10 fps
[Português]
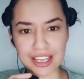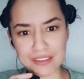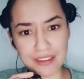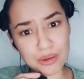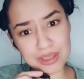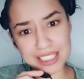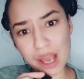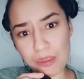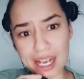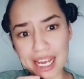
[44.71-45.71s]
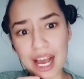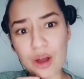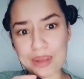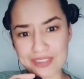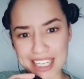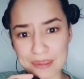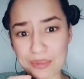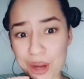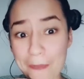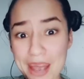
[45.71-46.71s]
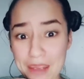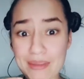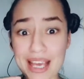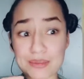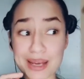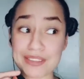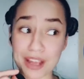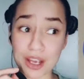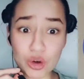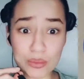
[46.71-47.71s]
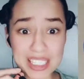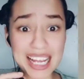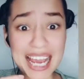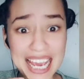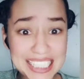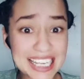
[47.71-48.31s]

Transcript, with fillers: vai cozinhar o macarrão, mas vai demorar bem mais, mas vai economizar gás, né?